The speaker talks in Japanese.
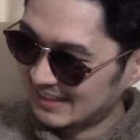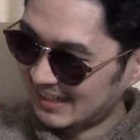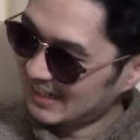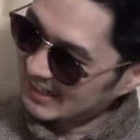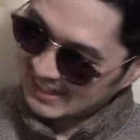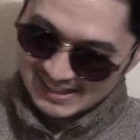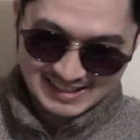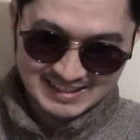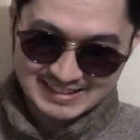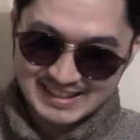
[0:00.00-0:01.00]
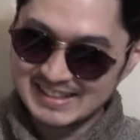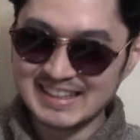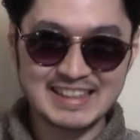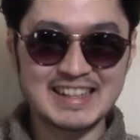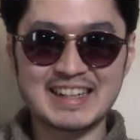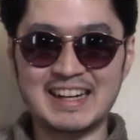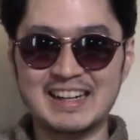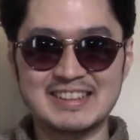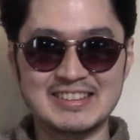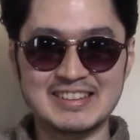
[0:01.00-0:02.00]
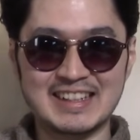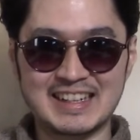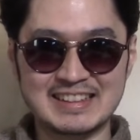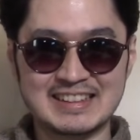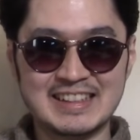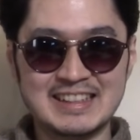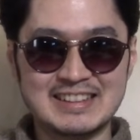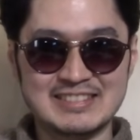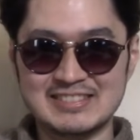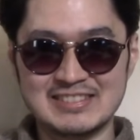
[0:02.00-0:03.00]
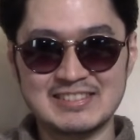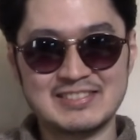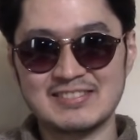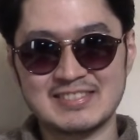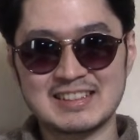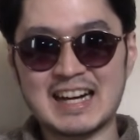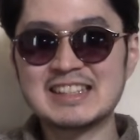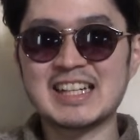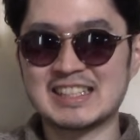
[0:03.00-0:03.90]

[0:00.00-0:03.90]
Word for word: はあやだね、なんか、うん、なんかもう勘違いし